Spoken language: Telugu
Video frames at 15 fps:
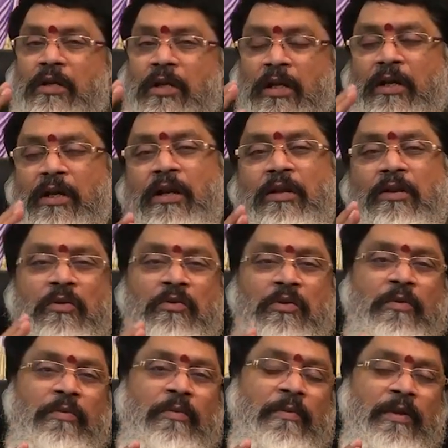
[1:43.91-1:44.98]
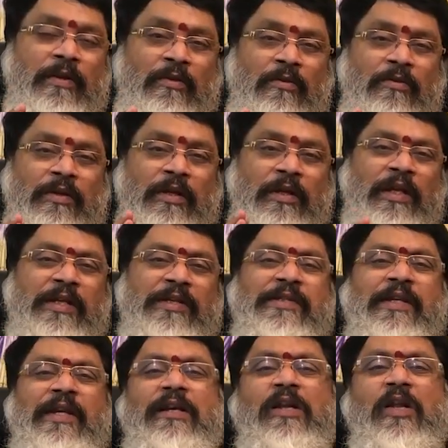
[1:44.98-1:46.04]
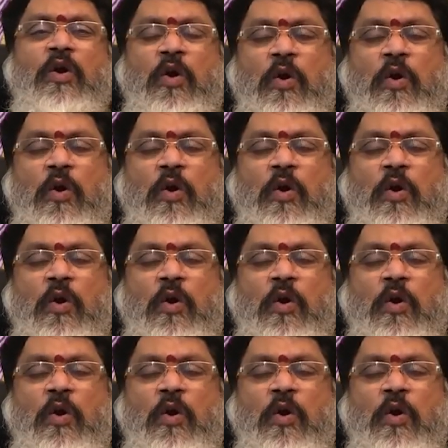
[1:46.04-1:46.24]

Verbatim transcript: కర్కాటకంలో ఉన్నప్పుడు మాత్రం దీనికి ఎగ్జాక్ట్లీ